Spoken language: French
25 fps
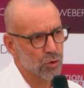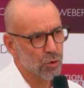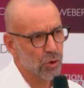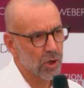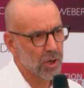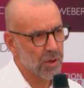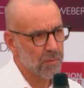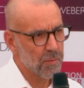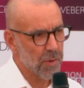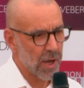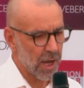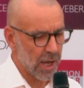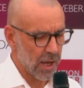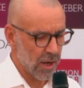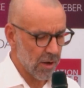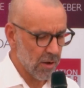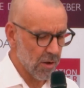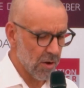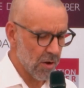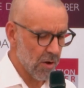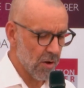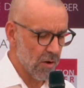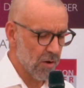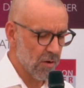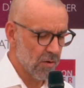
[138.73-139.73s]
endurées
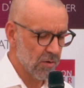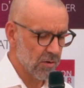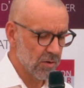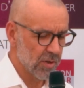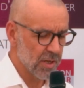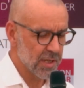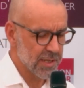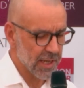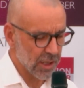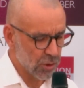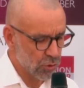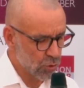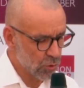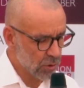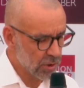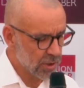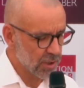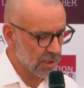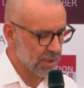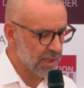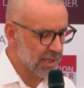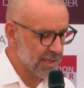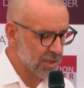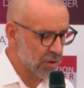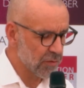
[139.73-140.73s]
par euh, des
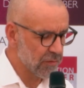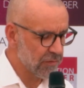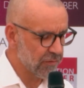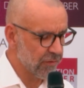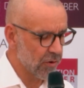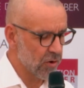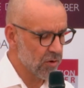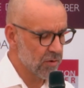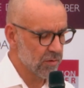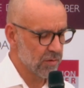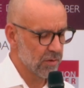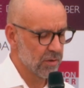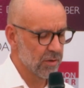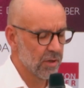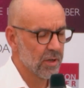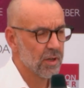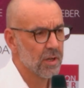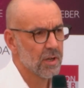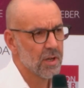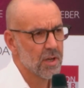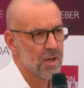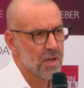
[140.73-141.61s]
adultes, des enfants,